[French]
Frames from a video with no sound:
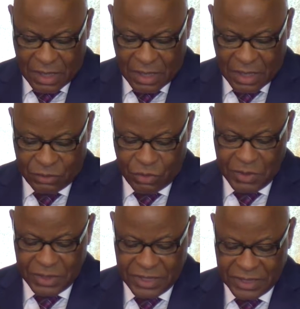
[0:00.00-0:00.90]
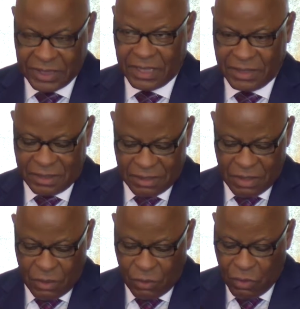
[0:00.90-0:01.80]
En 2017,
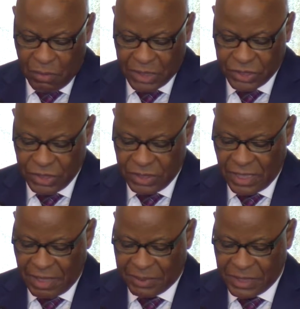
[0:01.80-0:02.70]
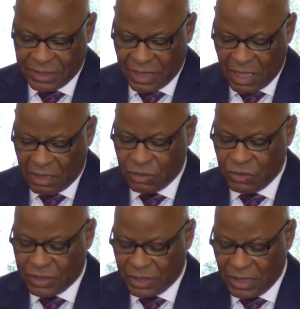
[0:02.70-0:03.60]
le marché de la presse a
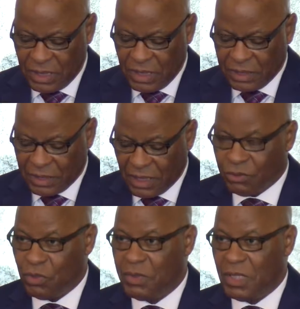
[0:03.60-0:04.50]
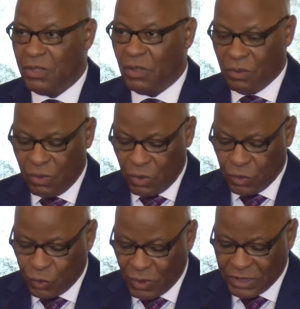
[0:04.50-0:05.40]
enregistré 32
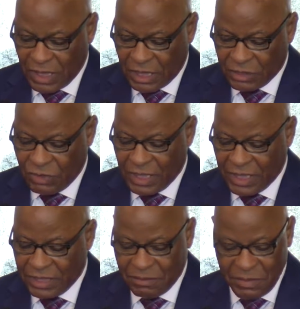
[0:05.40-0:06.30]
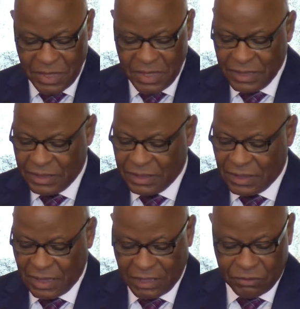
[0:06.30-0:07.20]
395
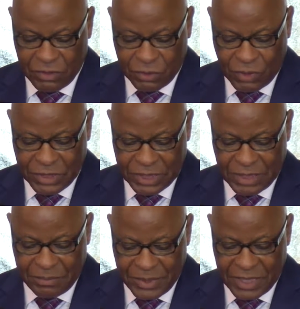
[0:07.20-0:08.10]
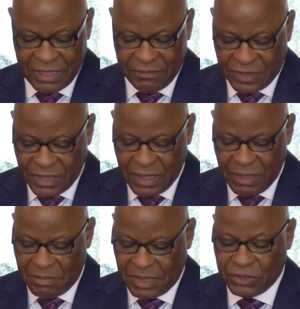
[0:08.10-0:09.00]
683 exemplaires livrés
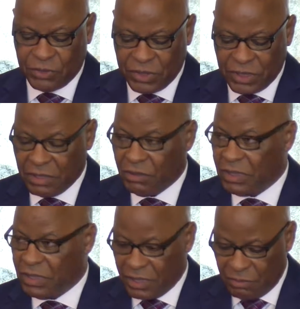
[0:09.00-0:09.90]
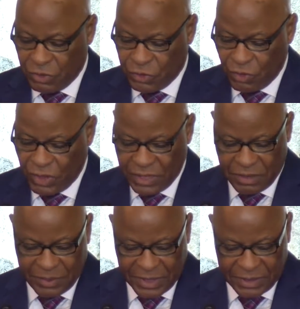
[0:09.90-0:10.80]
par la société de distribution et
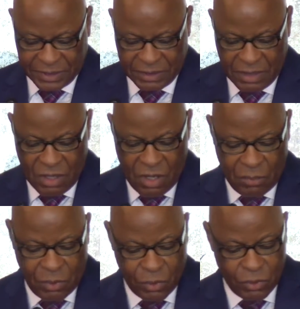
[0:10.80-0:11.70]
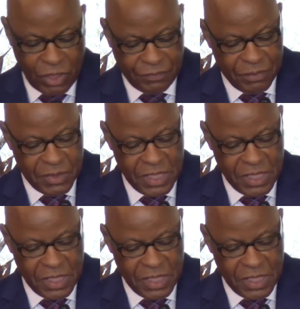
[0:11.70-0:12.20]
de presse, pour 9